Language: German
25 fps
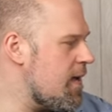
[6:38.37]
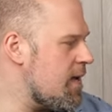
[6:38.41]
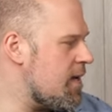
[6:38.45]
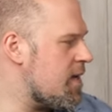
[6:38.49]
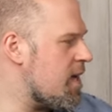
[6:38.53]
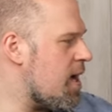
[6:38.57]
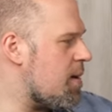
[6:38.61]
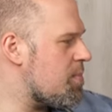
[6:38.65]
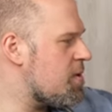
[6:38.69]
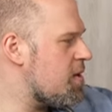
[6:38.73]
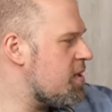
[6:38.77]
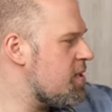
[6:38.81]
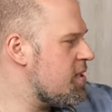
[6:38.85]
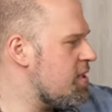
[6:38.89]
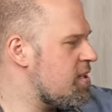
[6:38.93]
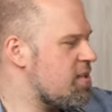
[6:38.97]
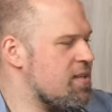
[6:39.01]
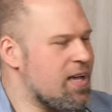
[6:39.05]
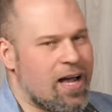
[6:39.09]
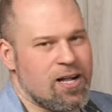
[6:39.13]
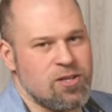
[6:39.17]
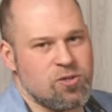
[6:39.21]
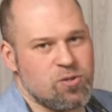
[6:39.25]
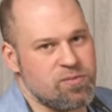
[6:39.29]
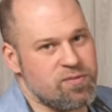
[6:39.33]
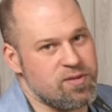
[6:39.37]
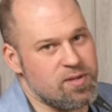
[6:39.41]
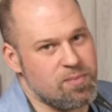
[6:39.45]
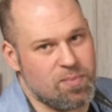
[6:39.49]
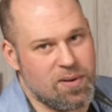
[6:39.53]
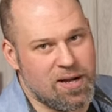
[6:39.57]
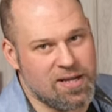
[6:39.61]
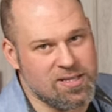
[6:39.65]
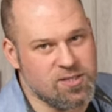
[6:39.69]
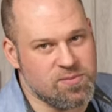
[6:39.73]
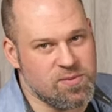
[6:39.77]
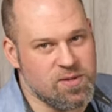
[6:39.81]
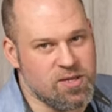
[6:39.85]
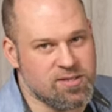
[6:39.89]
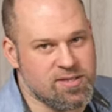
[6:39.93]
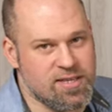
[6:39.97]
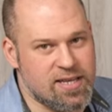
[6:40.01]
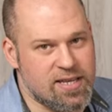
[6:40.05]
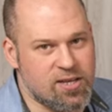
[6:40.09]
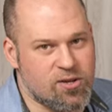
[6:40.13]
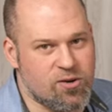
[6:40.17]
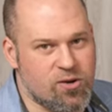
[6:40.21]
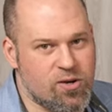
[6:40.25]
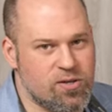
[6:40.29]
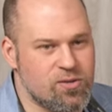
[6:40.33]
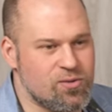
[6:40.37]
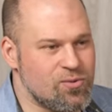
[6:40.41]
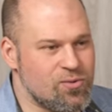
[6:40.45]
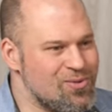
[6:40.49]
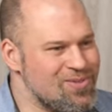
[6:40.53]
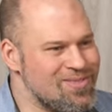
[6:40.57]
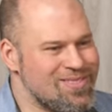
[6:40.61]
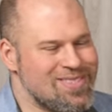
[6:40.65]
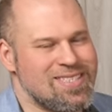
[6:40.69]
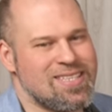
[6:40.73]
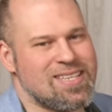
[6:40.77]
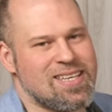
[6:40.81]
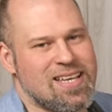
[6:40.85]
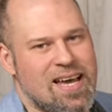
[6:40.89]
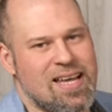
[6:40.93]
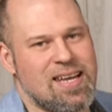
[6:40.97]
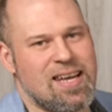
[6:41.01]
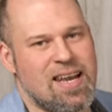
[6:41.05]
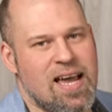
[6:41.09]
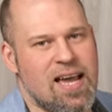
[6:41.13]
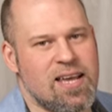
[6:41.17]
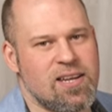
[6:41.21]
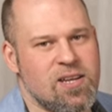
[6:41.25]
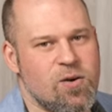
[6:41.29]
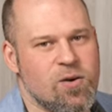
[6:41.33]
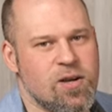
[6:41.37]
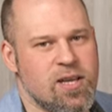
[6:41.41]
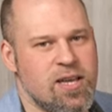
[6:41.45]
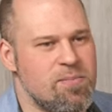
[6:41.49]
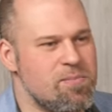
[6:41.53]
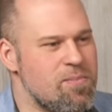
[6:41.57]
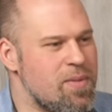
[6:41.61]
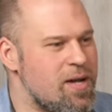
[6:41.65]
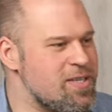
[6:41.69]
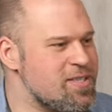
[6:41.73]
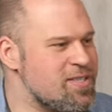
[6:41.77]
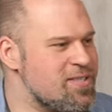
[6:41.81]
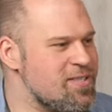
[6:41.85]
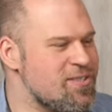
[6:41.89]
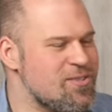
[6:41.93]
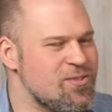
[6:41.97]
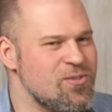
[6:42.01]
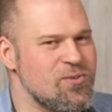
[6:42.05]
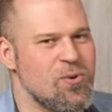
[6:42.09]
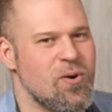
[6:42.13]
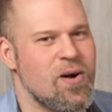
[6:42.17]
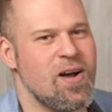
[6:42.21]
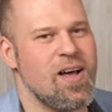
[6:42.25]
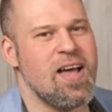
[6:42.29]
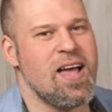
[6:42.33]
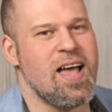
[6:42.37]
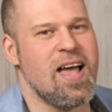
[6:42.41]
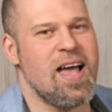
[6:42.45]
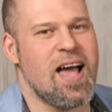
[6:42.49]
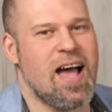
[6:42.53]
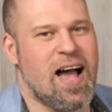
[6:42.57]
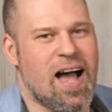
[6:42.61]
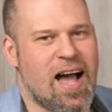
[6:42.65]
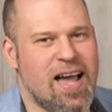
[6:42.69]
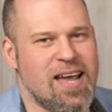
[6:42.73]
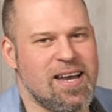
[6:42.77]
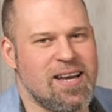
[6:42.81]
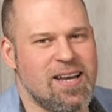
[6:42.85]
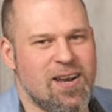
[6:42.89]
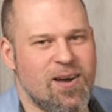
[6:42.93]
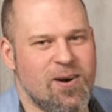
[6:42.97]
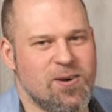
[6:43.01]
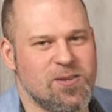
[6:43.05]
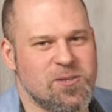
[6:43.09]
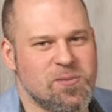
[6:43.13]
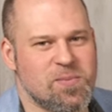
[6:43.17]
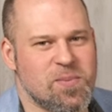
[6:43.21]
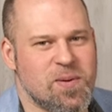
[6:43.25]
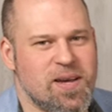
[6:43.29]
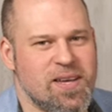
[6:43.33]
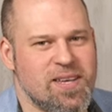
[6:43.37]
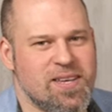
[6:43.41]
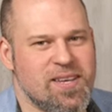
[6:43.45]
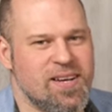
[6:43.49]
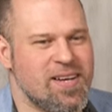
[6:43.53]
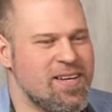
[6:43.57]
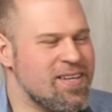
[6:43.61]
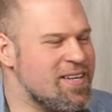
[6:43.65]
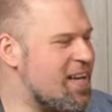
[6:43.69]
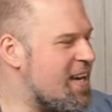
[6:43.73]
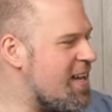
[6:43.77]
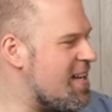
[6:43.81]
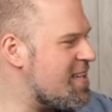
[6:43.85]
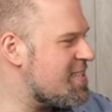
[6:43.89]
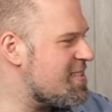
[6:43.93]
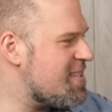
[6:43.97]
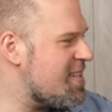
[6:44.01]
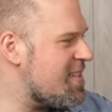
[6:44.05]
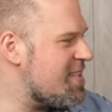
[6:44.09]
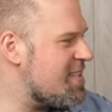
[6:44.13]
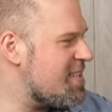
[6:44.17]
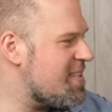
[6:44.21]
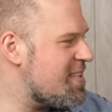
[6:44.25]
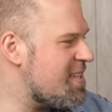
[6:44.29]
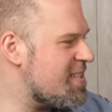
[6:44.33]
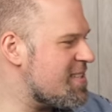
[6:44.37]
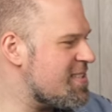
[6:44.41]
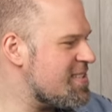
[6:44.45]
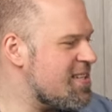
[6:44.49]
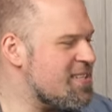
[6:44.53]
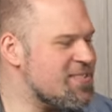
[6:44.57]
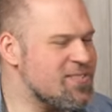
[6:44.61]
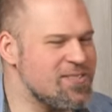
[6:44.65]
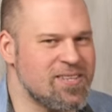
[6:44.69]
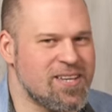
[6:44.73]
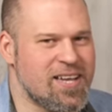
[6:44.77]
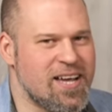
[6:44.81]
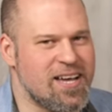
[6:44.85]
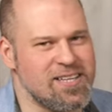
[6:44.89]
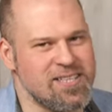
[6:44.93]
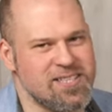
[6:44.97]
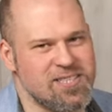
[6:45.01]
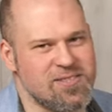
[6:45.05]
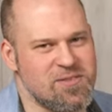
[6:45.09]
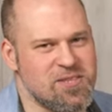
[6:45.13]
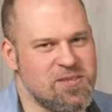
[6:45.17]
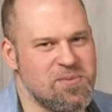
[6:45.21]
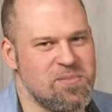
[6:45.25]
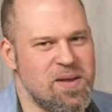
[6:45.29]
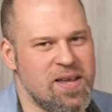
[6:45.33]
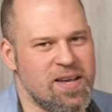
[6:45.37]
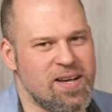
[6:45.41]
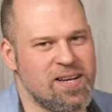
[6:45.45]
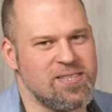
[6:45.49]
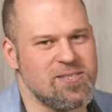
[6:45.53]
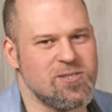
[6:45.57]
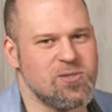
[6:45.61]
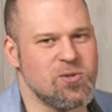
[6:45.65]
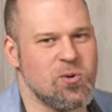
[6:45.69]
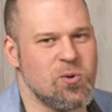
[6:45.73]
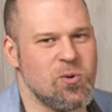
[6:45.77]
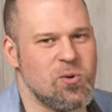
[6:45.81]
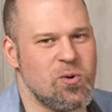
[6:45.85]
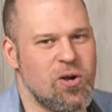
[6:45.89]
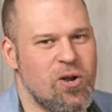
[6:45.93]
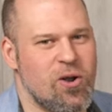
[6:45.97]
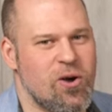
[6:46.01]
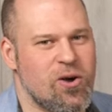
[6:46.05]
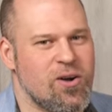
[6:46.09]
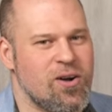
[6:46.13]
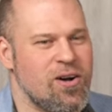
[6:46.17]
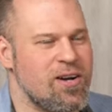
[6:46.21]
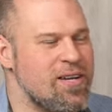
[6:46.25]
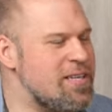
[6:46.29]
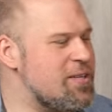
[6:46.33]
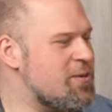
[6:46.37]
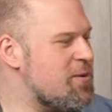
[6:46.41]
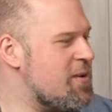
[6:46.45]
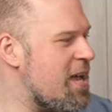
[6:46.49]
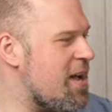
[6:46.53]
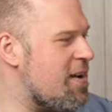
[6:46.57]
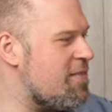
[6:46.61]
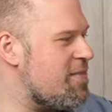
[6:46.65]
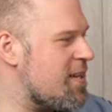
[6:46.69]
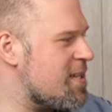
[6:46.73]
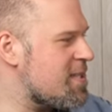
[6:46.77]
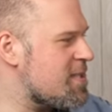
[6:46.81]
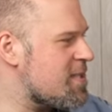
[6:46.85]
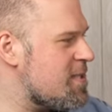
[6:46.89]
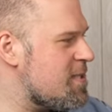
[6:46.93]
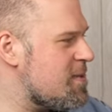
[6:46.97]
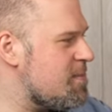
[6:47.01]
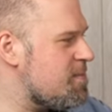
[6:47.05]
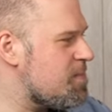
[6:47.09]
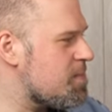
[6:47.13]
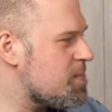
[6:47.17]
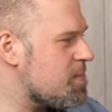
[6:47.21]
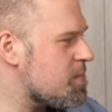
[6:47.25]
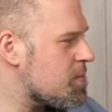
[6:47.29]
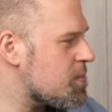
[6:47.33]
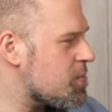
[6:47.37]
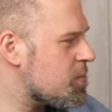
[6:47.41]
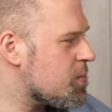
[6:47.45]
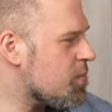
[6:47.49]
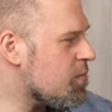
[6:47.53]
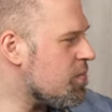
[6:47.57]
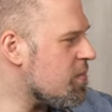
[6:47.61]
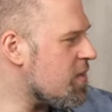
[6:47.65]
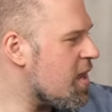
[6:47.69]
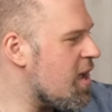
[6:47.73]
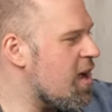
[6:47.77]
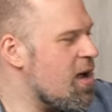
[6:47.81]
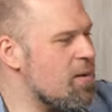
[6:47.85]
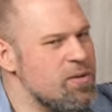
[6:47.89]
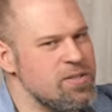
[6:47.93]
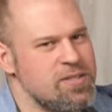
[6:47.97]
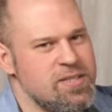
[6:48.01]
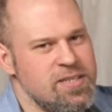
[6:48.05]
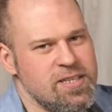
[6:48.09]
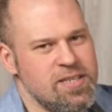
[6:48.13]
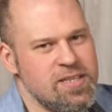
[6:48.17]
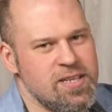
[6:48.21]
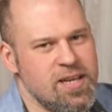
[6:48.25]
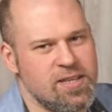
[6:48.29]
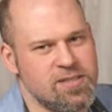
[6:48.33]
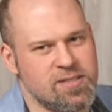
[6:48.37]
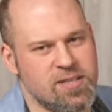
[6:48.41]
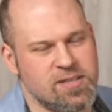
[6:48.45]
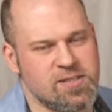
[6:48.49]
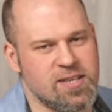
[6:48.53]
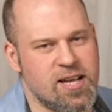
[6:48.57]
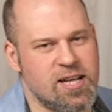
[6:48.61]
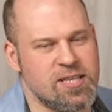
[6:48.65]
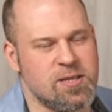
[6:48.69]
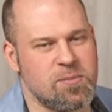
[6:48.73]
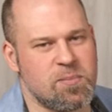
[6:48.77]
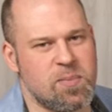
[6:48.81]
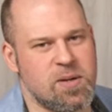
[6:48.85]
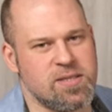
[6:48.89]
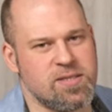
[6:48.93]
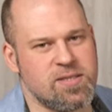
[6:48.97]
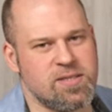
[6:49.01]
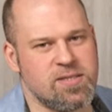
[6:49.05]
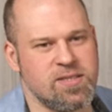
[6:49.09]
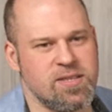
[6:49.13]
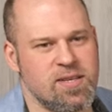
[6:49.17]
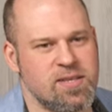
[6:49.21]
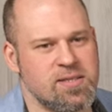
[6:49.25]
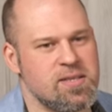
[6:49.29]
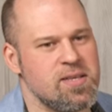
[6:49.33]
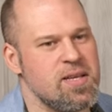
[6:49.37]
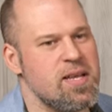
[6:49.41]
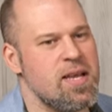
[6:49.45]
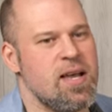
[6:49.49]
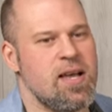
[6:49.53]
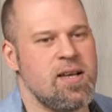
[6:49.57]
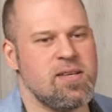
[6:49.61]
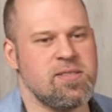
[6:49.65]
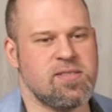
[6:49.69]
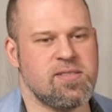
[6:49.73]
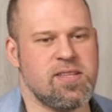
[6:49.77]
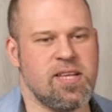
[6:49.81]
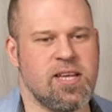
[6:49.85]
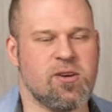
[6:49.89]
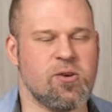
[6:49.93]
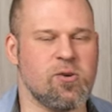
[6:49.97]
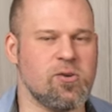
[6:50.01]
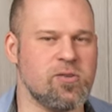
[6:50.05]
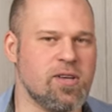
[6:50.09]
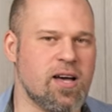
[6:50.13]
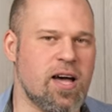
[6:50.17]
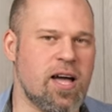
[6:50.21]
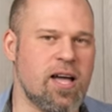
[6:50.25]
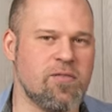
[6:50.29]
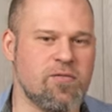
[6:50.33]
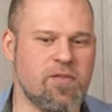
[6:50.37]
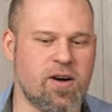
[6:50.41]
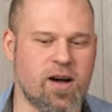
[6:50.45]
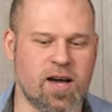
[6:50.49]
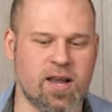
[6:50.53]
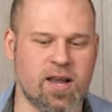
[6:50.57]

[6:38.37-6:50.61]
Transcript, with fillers: ich habe hier nicht allzu viel Platz, wie ihr sehen könnt und ich kann leider auch eben meistens nur einen Lautsprecher gleichzeitig testen, also ich kann nicht zwischen mehreren so locker hin und her wechseln aber die hier an der Seite platziert. Stereo-Dreieck war